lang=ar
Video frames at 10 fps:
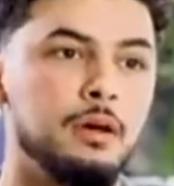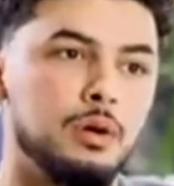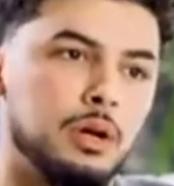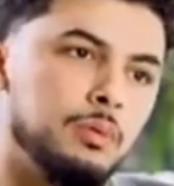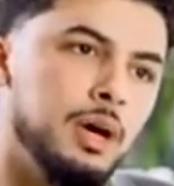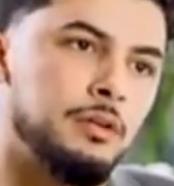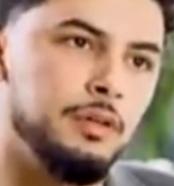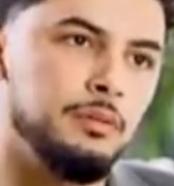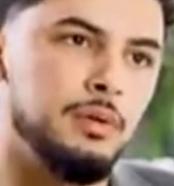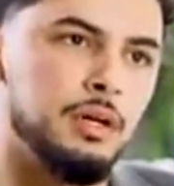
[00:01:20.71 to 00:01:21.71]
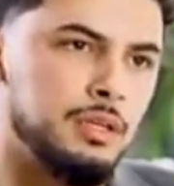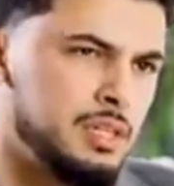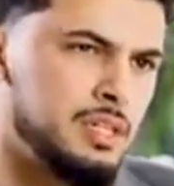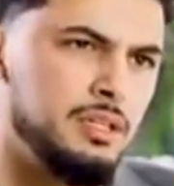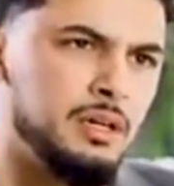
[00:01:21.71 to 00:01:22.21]
وراكم عارفين ما
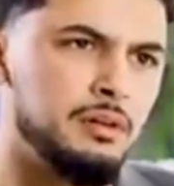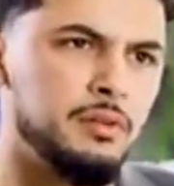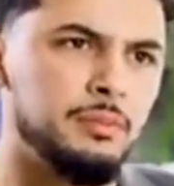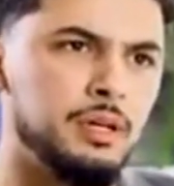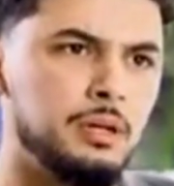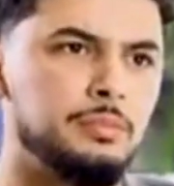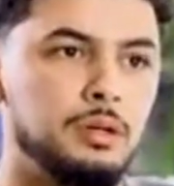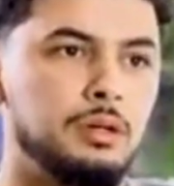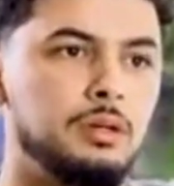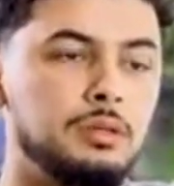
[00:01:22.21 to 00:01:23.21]
كناش حنا في المغرب آه،